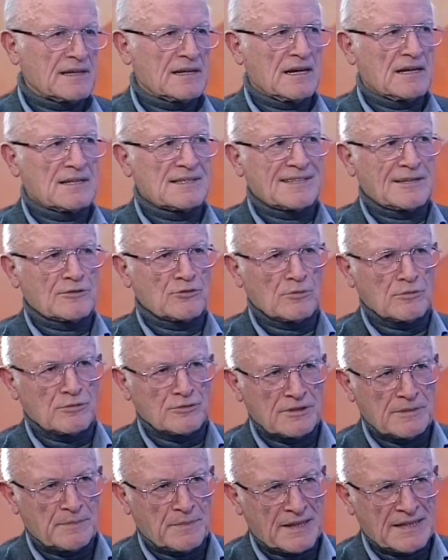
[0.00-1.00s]
ha alzato
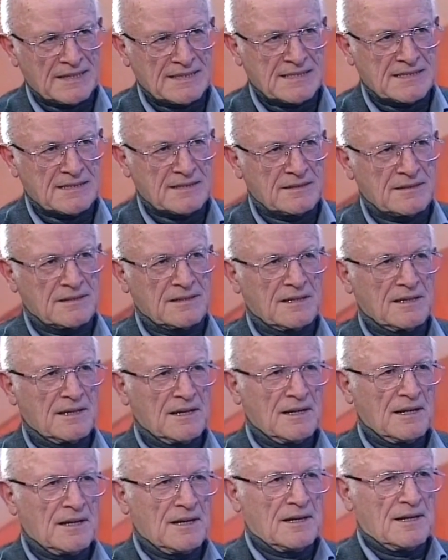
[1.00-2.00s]
molti prezzi,
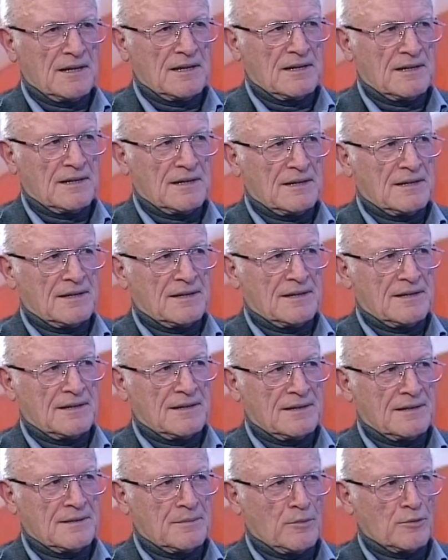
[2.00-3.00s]

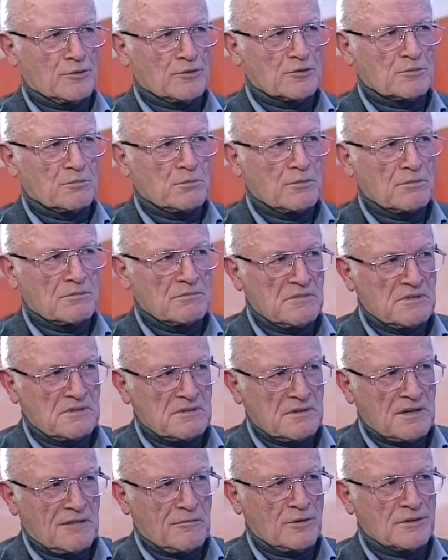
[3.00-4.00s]
eh, molto,
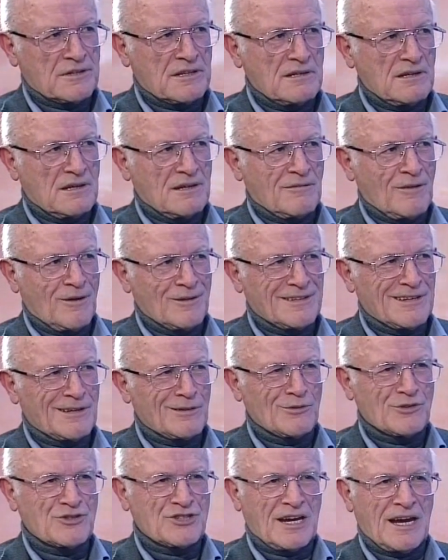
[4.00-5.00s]
a, volte, a volte
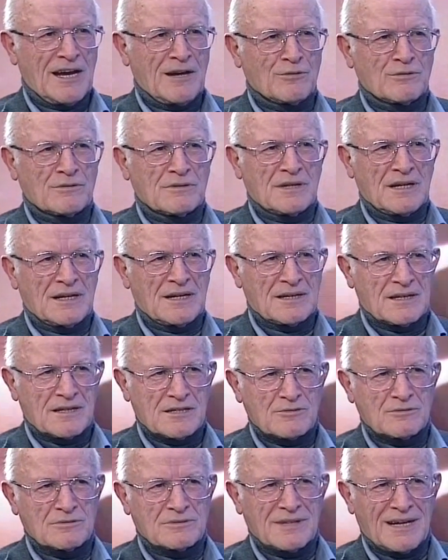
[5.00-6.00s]
non c'è un
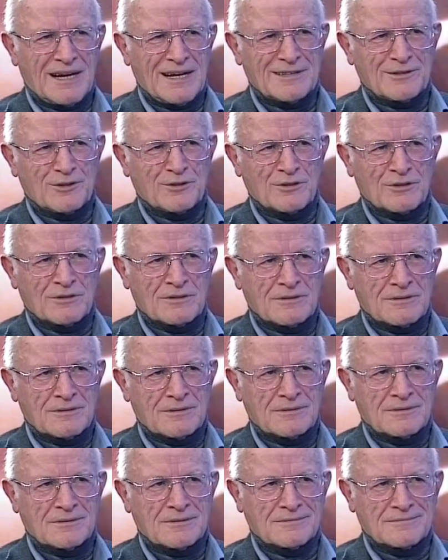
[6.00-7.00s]

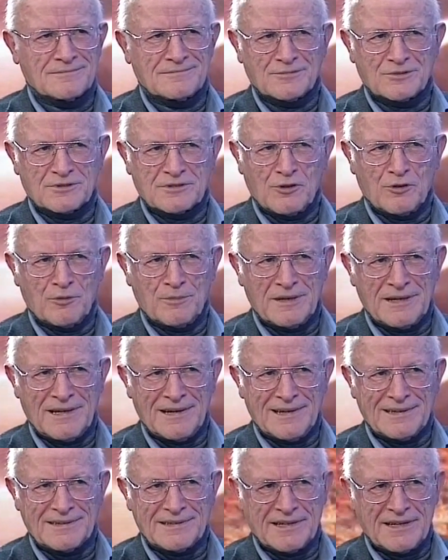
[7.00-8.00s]
risultato come
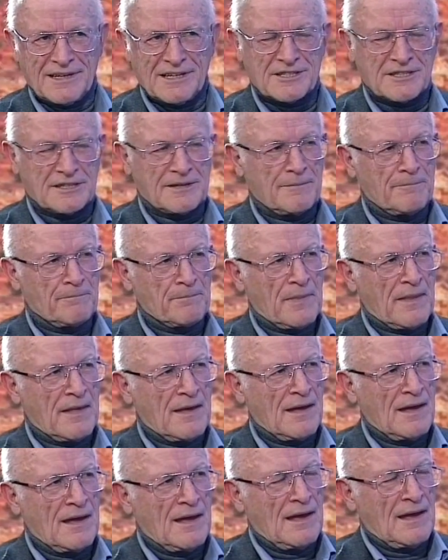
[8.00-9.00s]
nelle attese
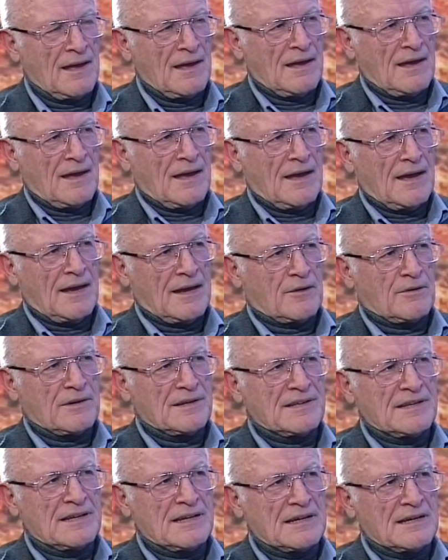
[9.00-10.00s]
e
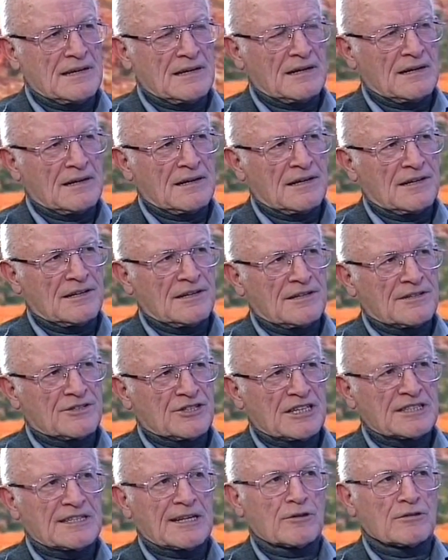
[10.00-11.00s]
quindi eh,
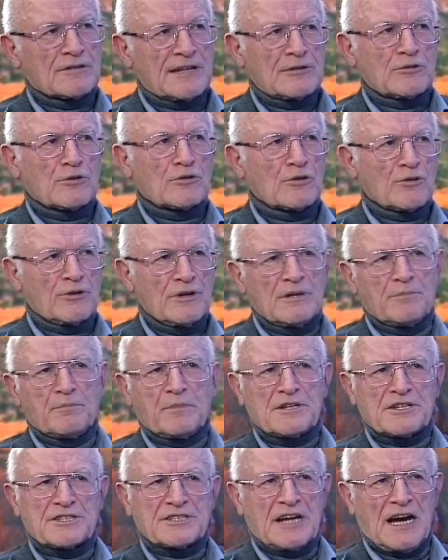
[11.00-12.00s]
ci è stato detto noi
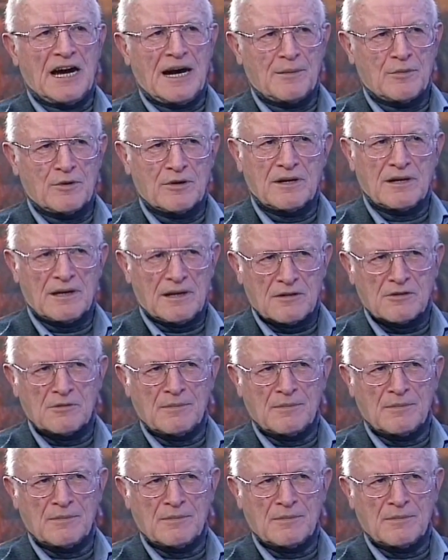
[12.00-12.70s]
pensiamo che la